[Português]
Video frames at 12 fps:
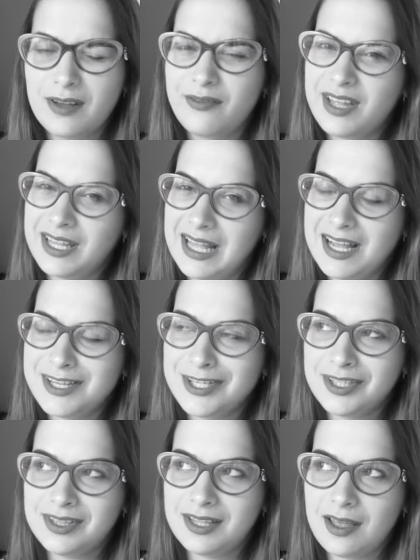Na verdade,
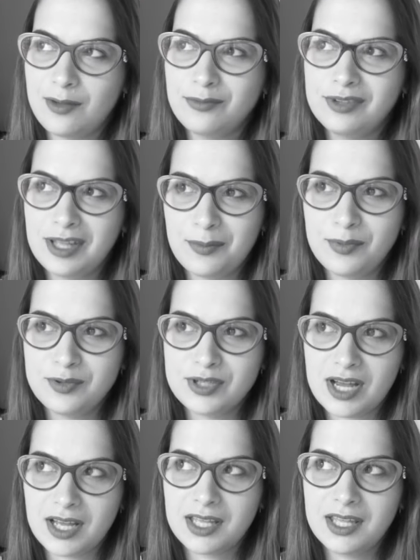tem um tempo
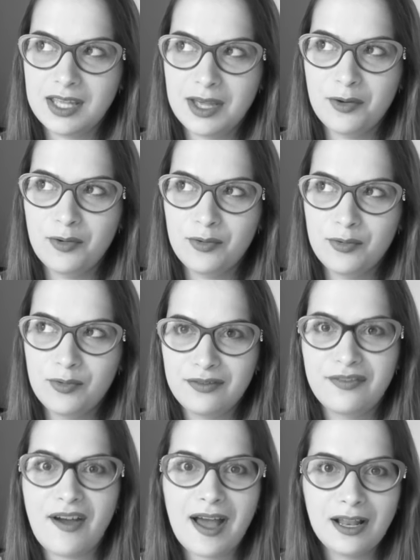já que eu
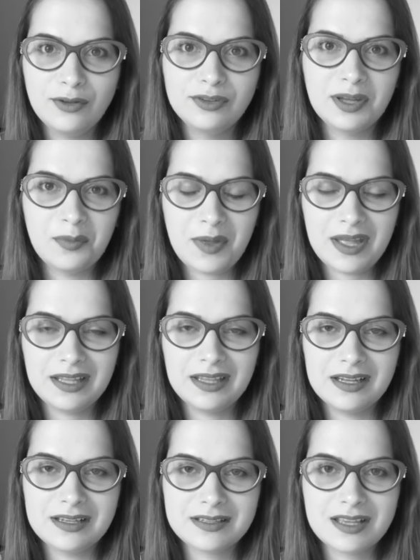falo também
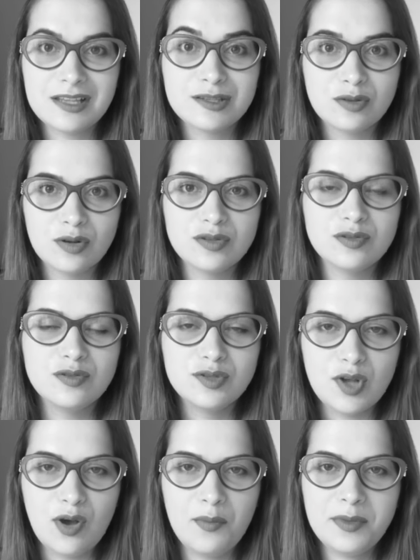das questões
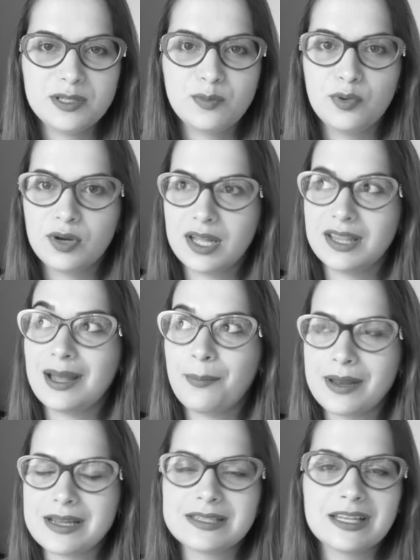dos homens porque tá
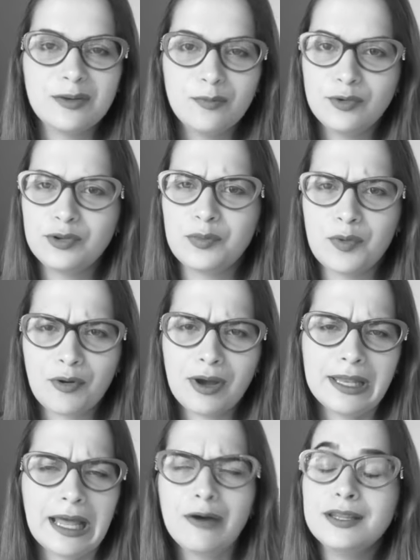aparecendo muito no meu
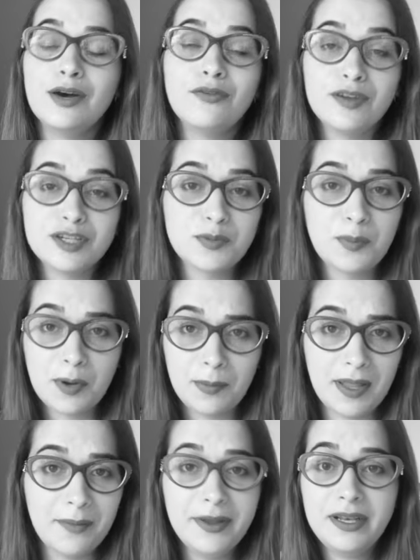canal. Não vejo
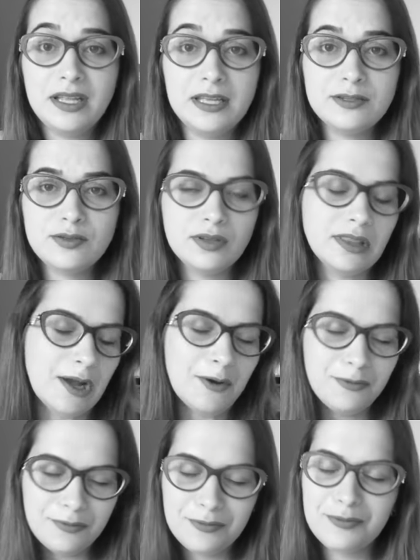problema nisso,
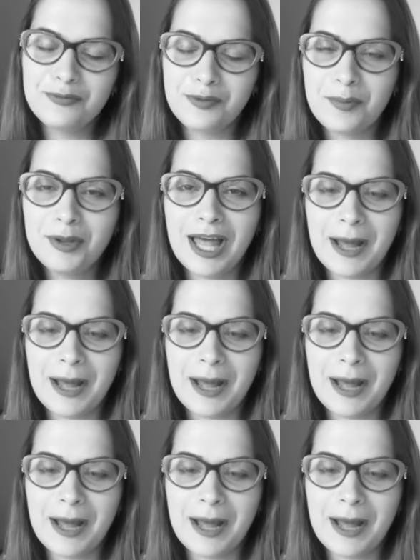então Vamos